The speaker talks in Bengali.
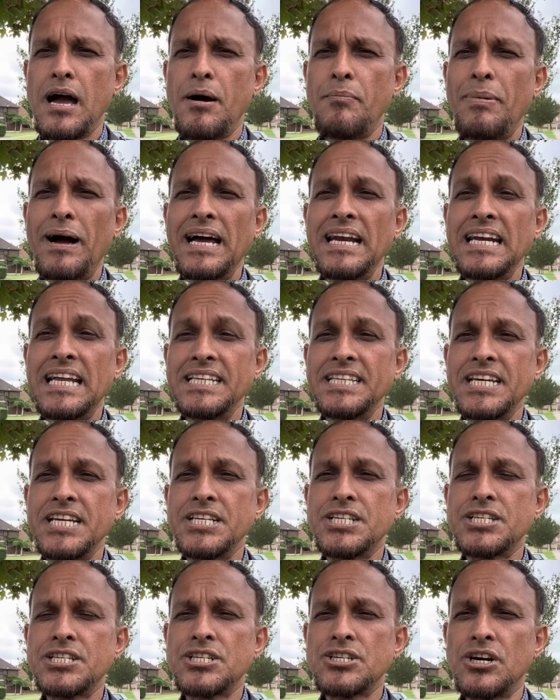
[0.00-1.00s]
বাংলাদেশ
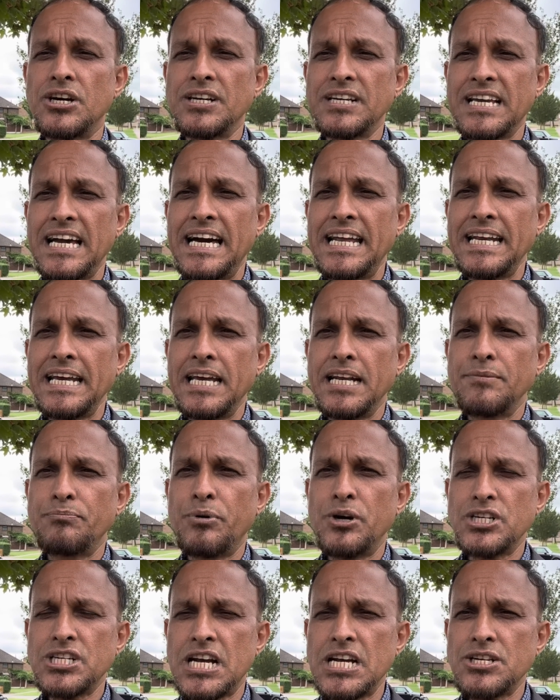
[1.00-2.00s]
সরকারের
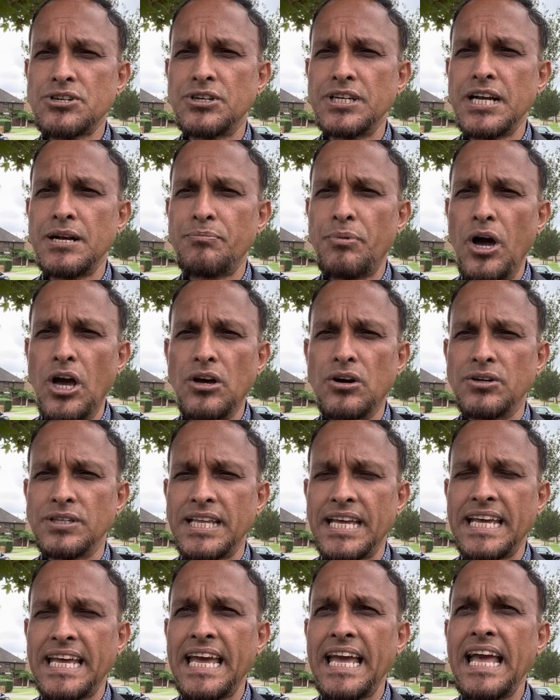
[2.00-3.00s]
প্রশাসনের পক্ষ
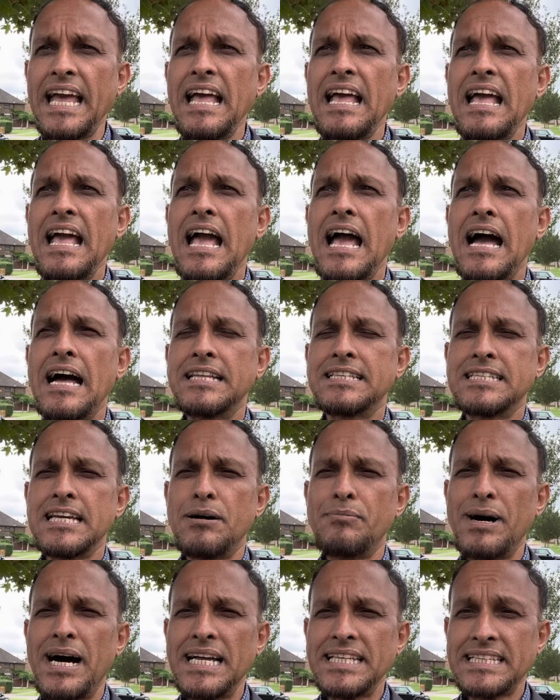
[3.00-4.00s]
থেকে
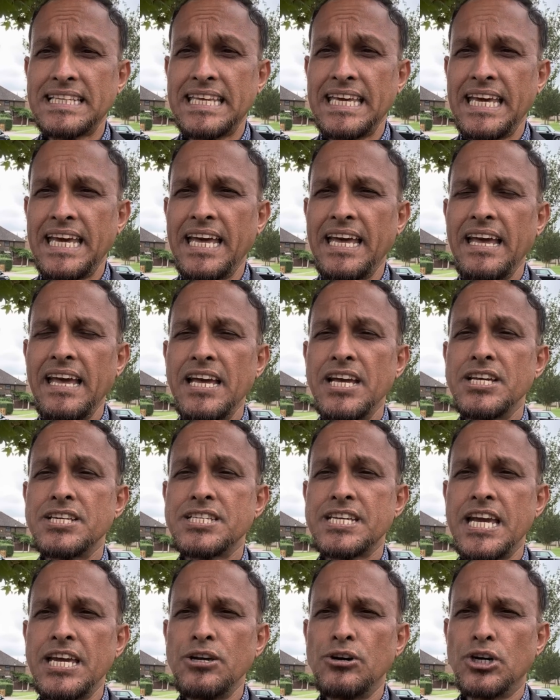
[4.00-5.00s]
জামাতকে
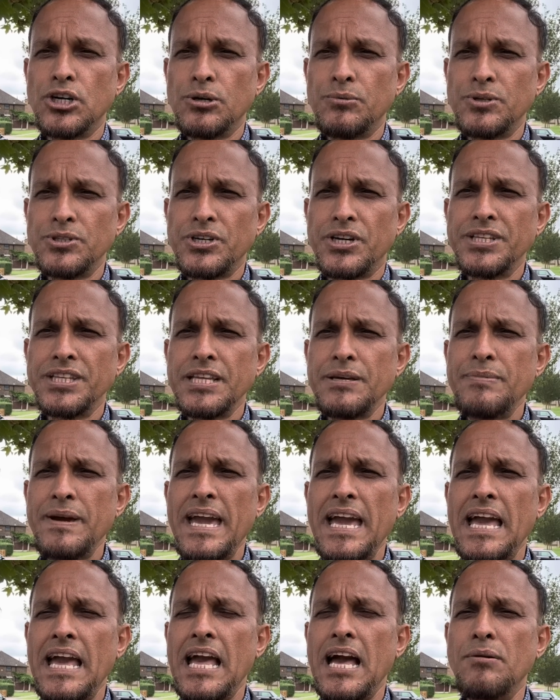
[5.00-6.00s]
সেই অনুমোদন দিবে
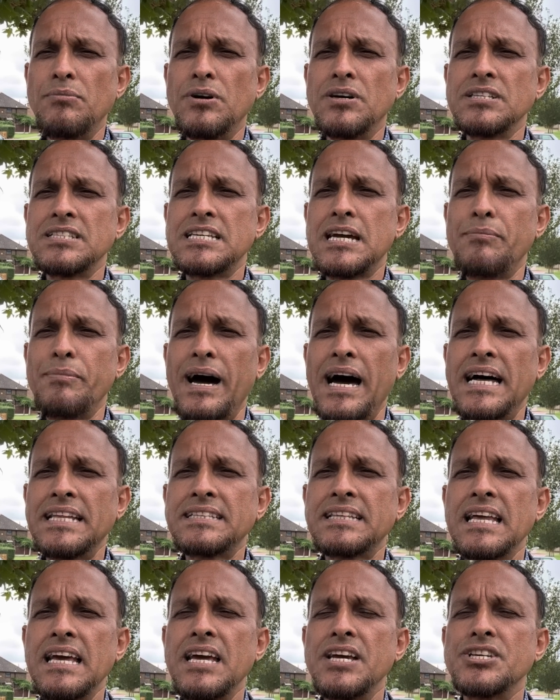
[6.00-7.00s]
এবং জামাত
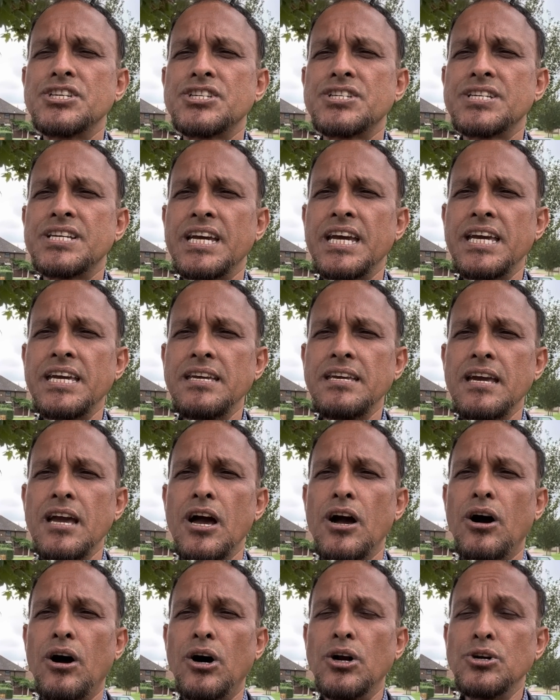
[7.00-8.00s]
সেই
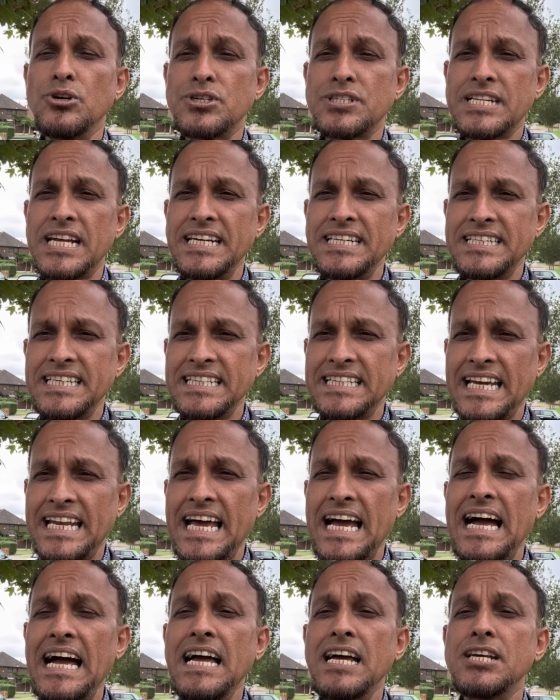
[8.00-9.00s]
অনুষ্ঠানটি
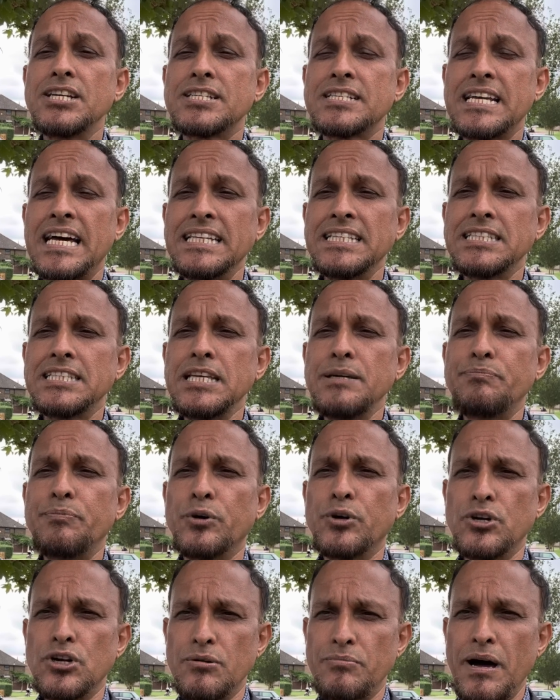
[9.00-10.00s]
তারা
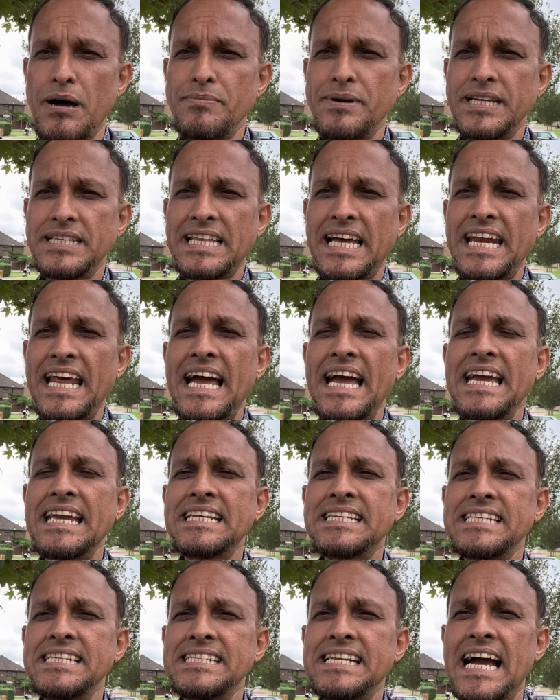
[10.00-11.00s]
শান্তিপূর্ণভাবে তারা
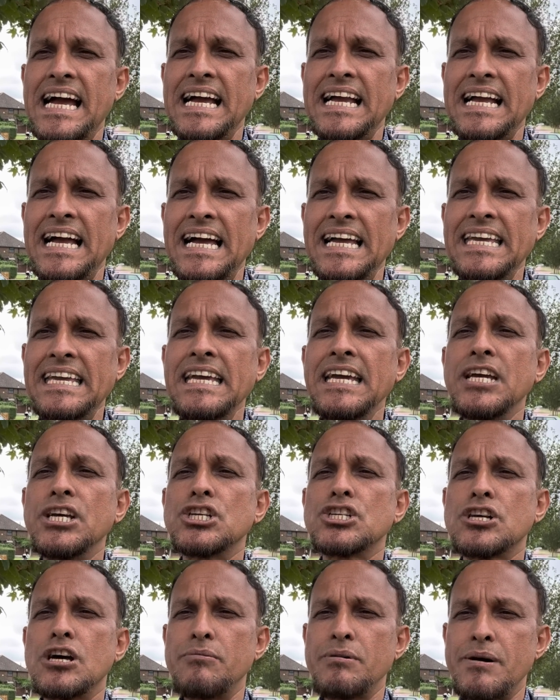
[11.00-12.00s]
একটি ঢাকায়
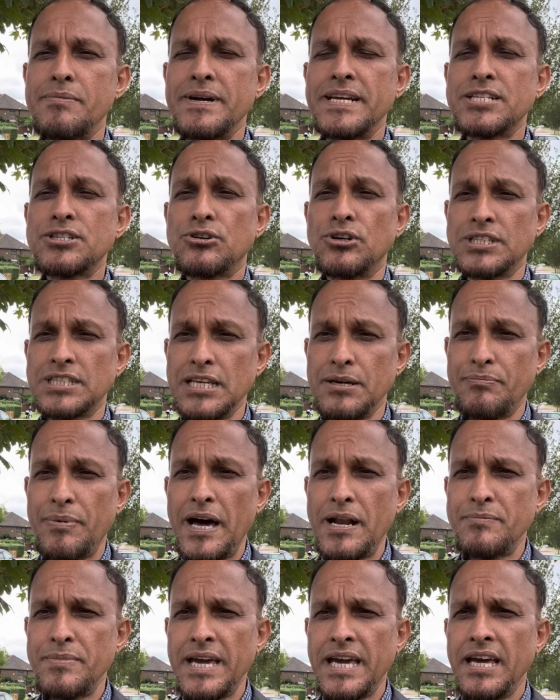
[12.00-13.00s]
সমাবেশ করতে
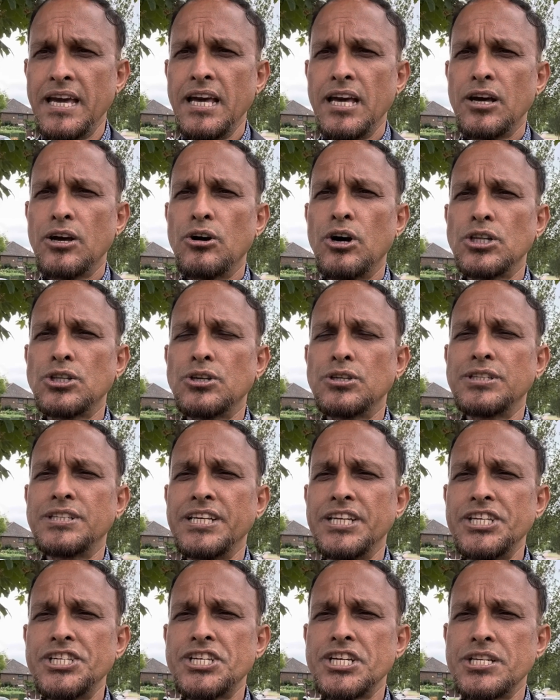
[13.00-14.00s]
পারবে গত
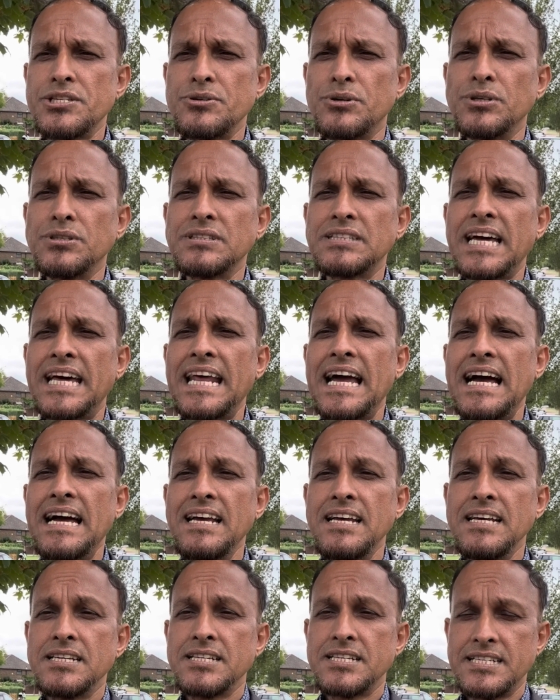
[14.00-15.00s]
তিরিশে জুন তারা
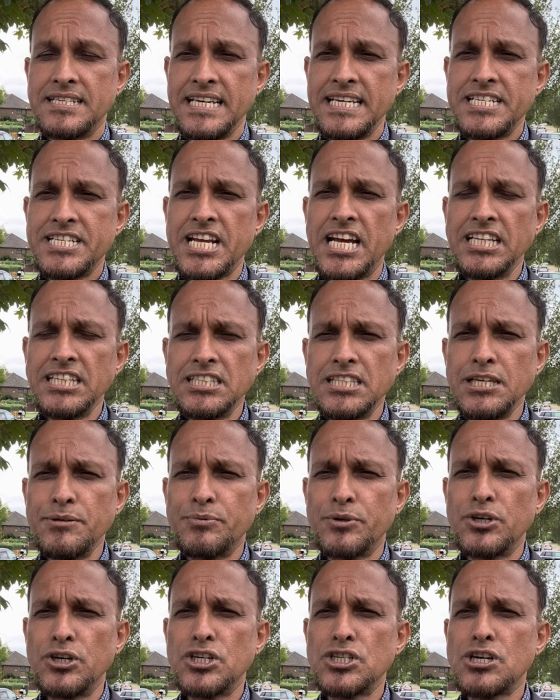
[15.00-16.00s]
যে
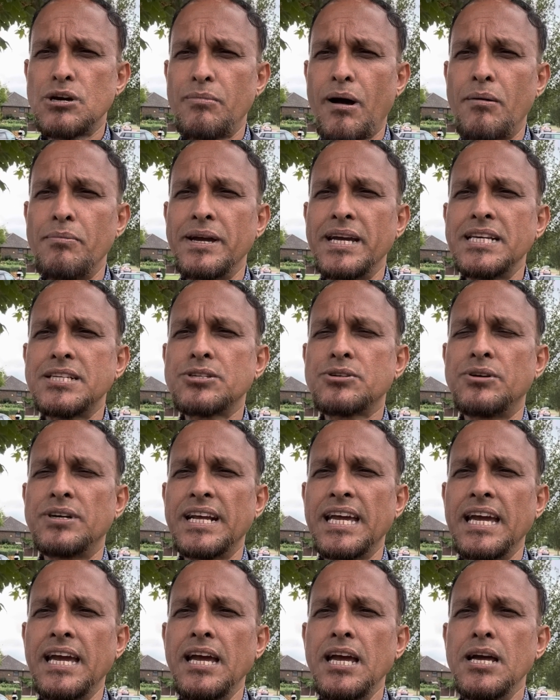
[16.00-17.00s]
শান্তিপূর্ণ সমাবেশ
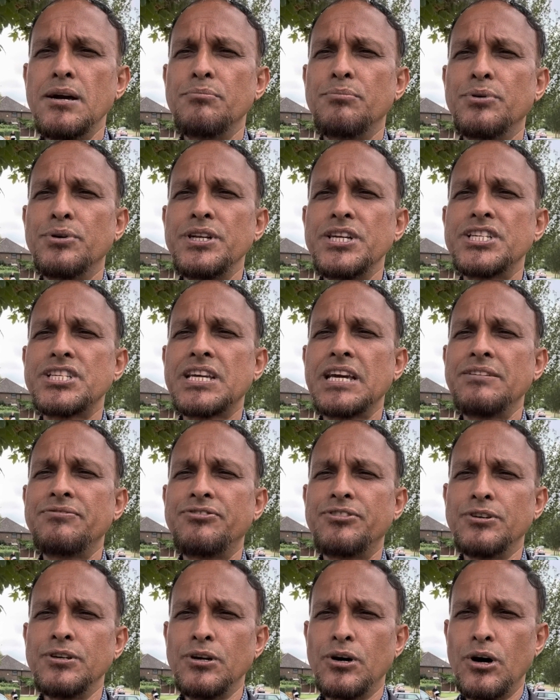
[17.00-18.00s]
করে পুলিশকে
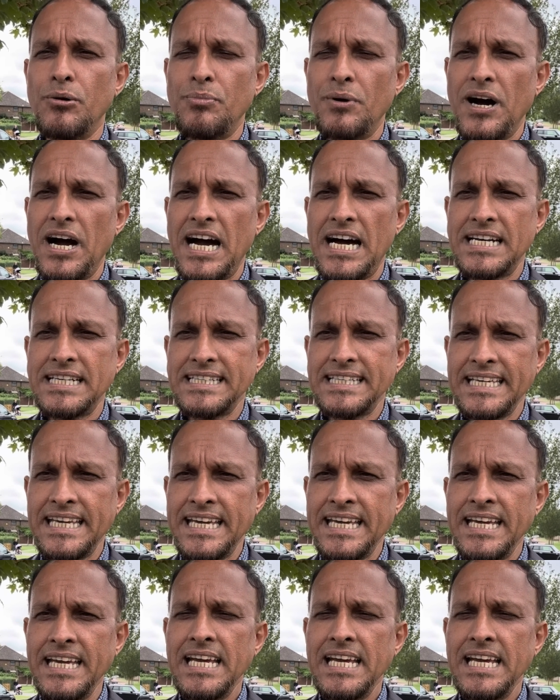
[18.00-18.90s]
ফুল উপহার দিয়ে